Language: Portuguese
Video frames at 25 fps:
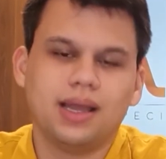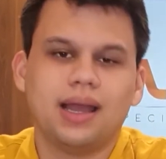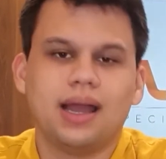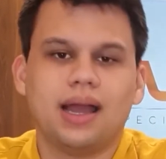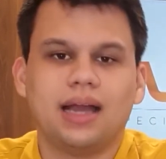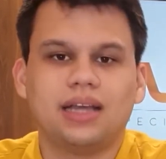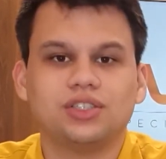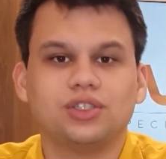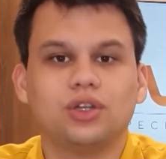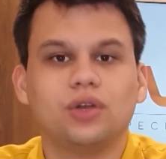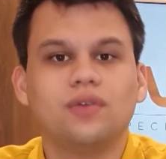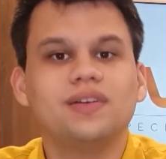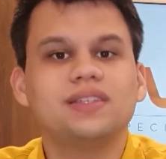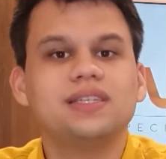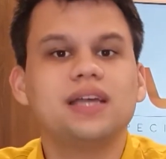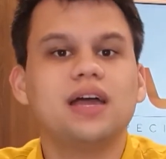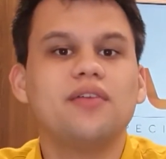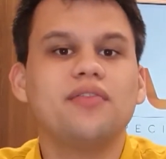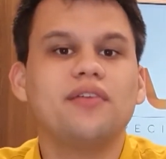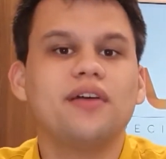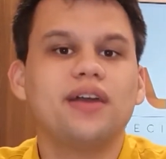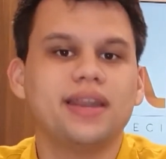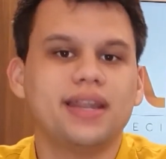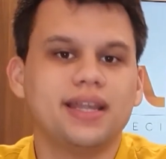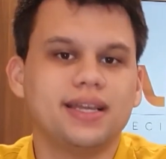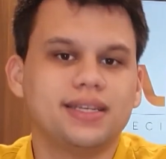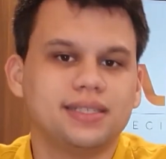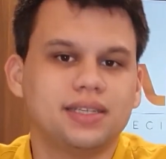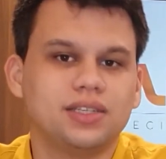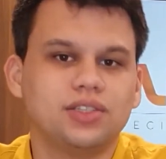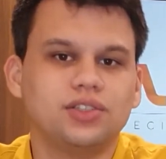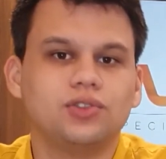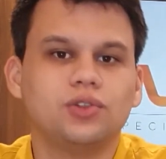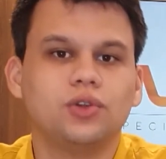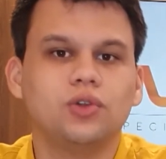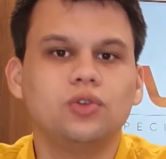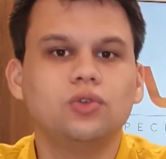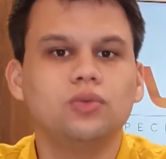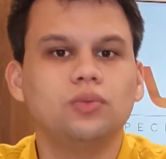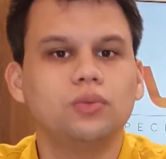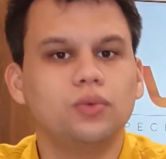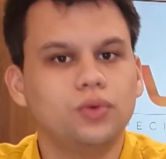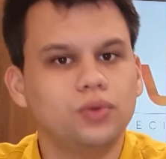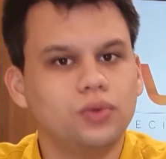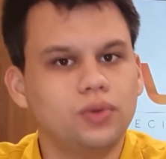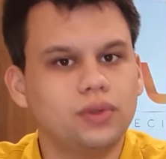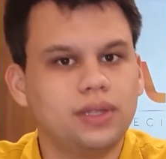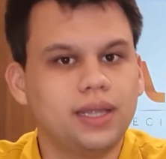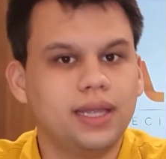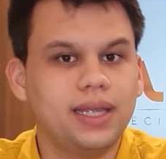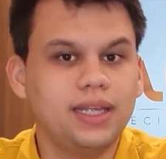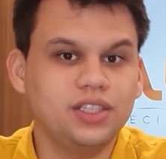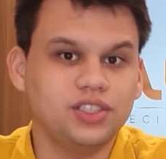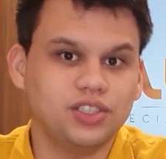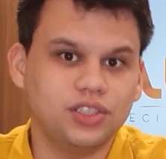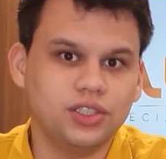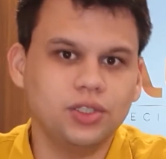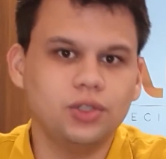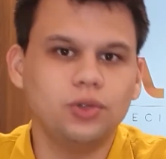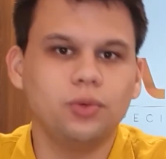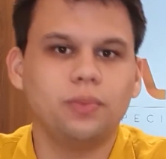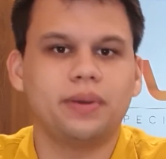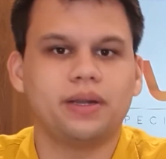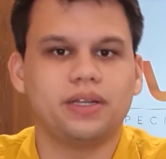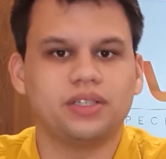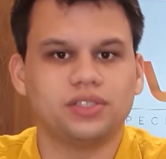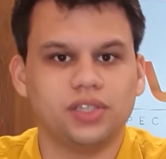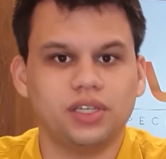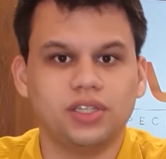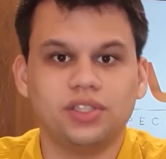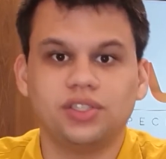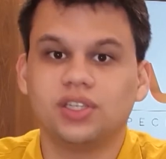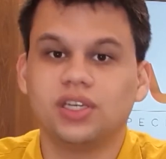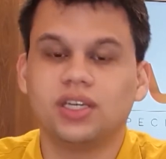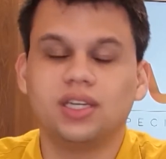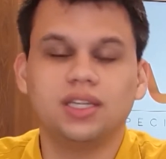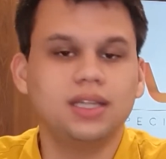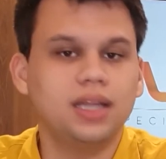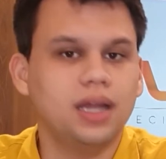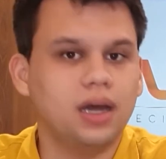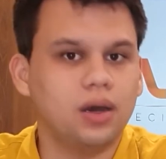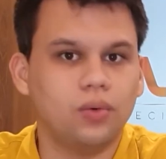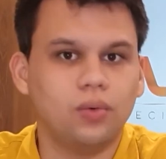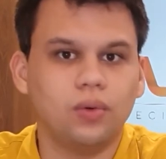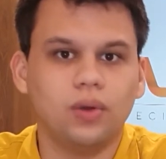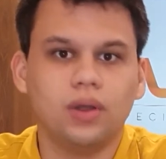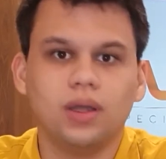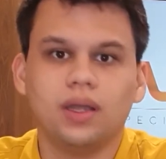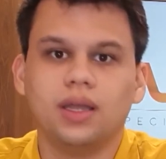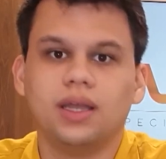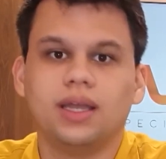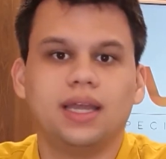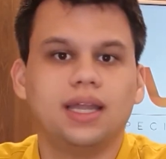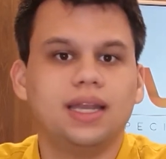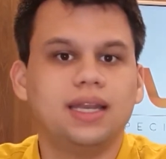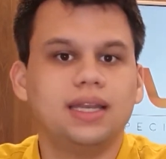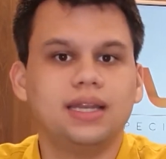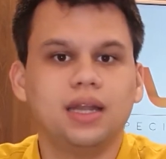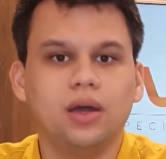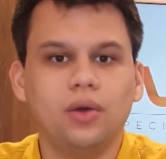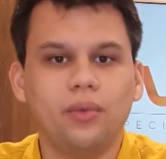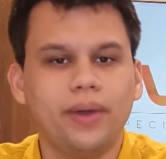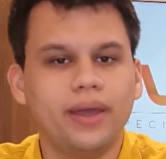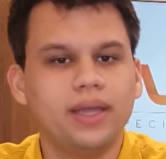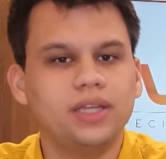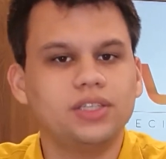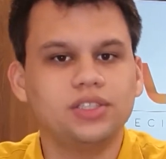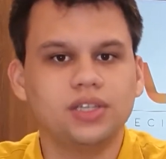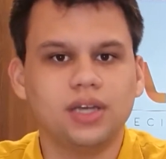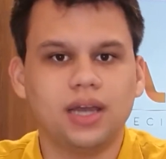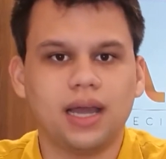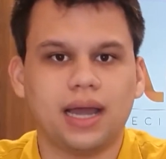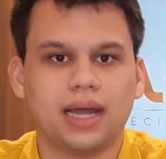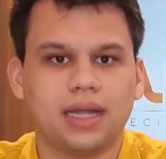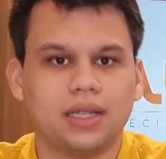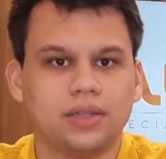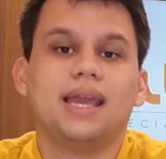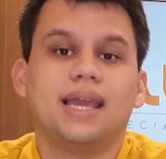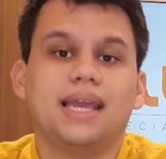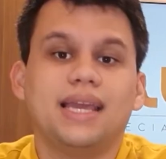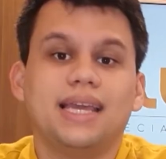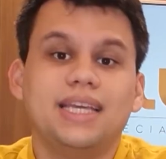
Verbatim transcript: As novas referências de todo mundo têm dito para gente que não, ele não é indicado.